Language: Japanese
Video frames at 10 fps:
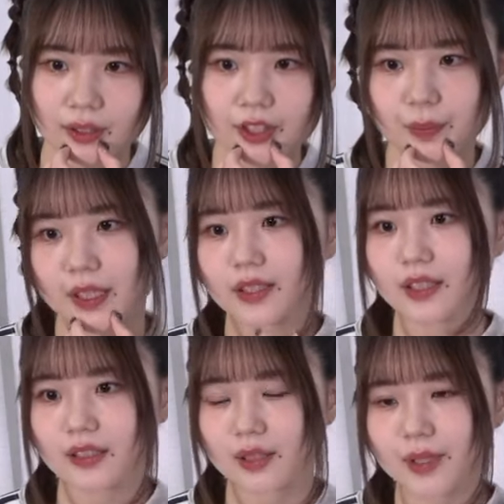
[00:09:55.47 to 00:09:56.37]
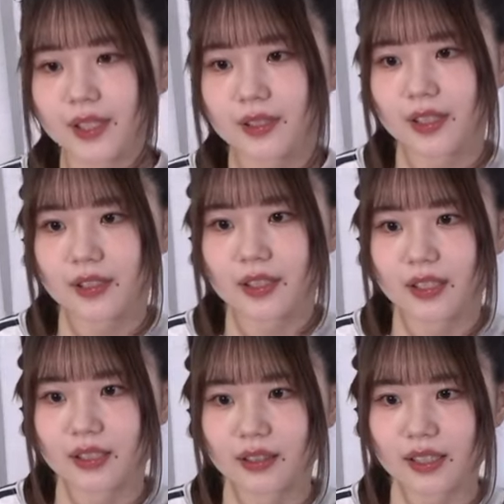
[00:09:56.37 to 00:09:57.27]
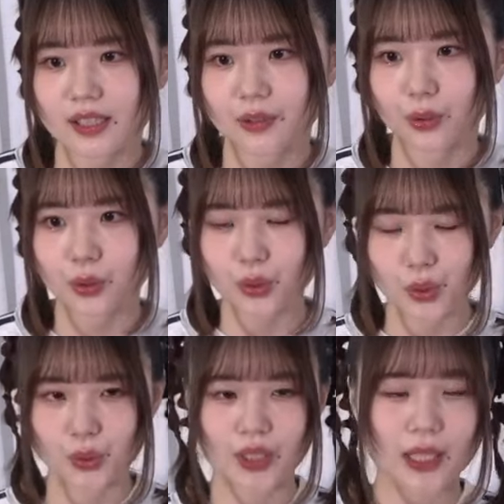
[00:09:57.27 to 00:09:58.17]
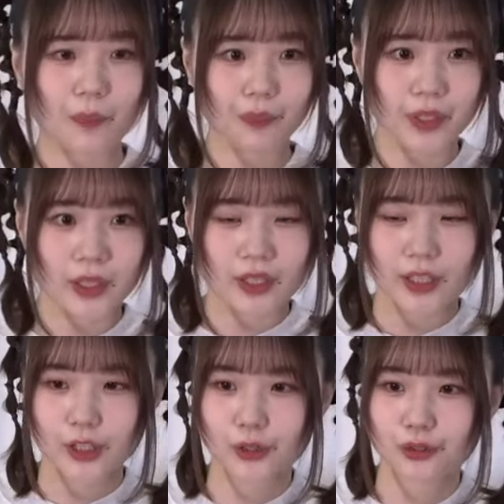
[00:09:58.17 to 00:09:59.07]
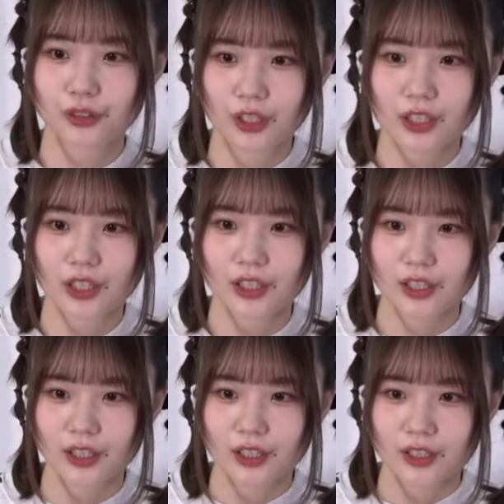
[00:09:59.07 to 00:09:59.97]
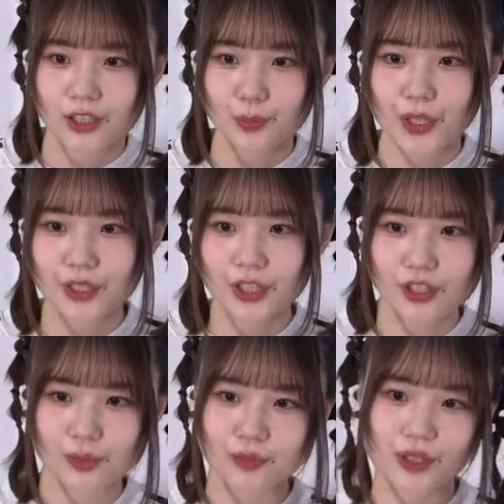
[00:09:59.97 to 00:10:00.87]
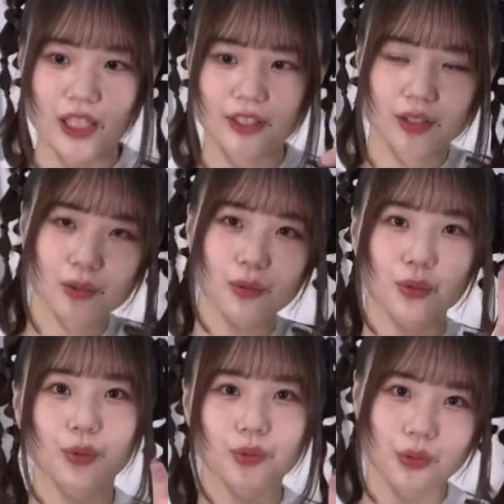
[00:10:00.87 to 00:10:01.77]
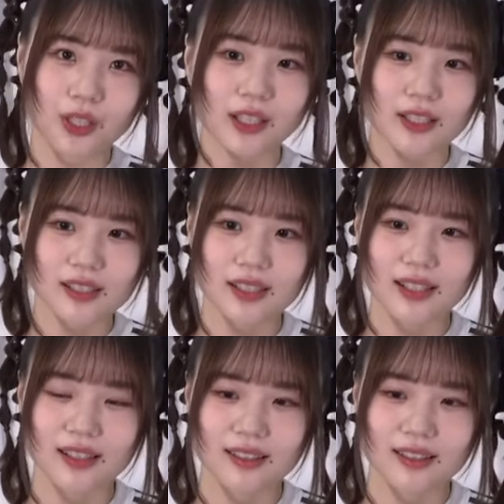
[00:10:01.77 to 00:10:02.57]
スパイキッズはめちゃくちゃ好きでした。私あの弟がいるんでスパイキッズも姉と弟の話で